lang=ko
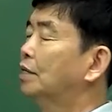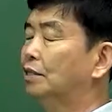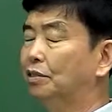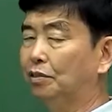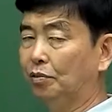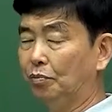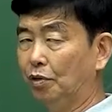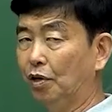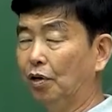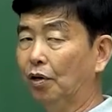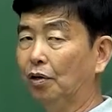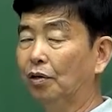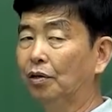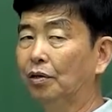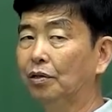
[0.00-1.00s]
있으며,
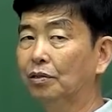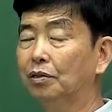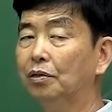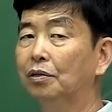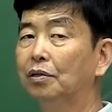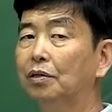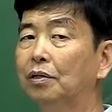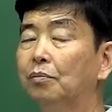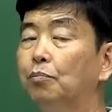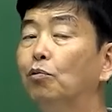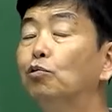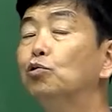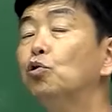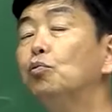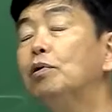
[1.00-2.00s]
그죠?
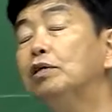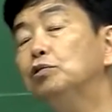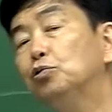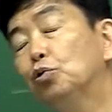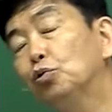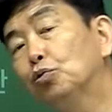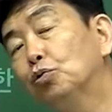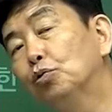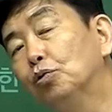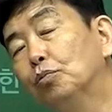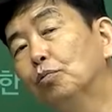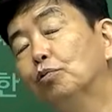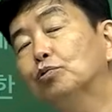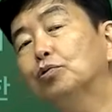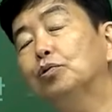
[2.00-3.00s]
목초만 줘도
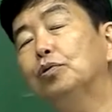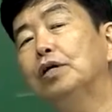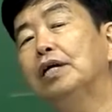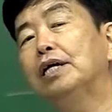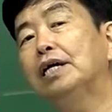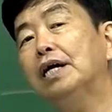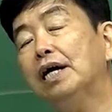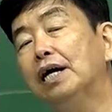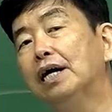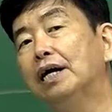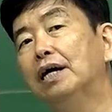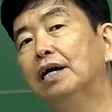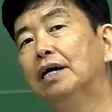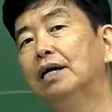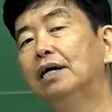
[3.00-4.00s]
목초 내에
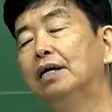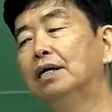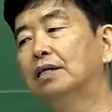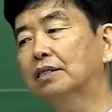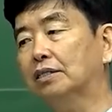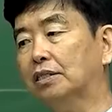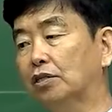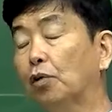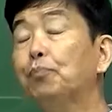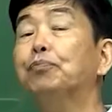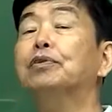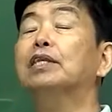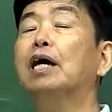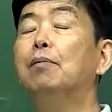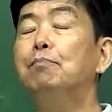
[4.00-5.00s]
옆
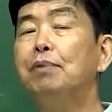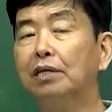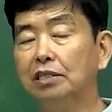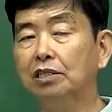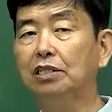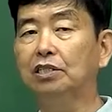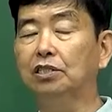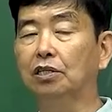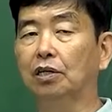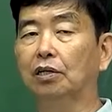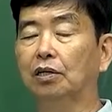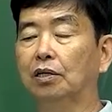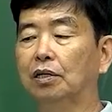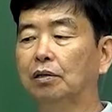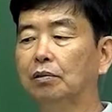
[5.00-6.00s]
단백질이 있죠.
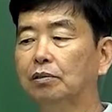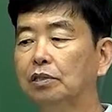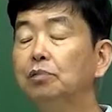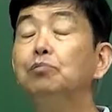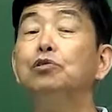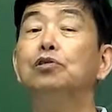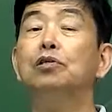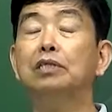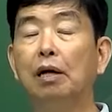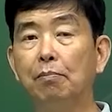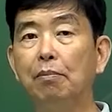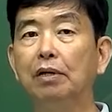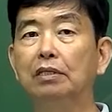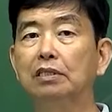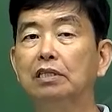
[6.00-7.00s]
식물성
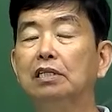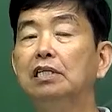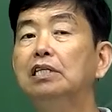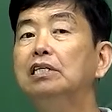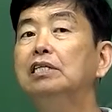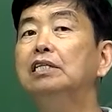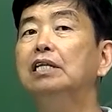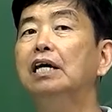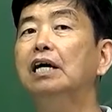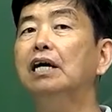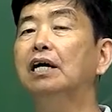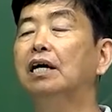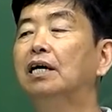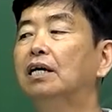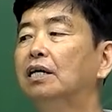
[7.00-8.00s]
단백질이
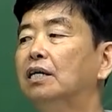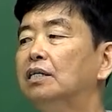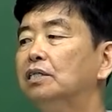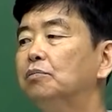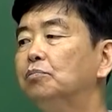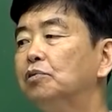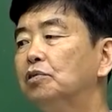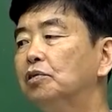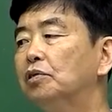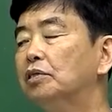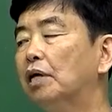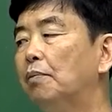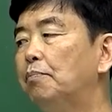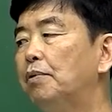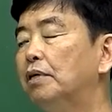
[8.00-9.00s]
있는데 식물성
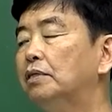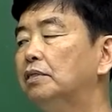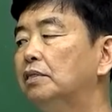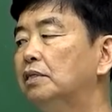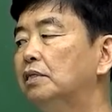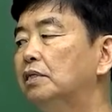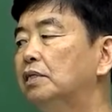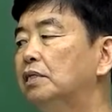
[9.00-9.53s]
단백질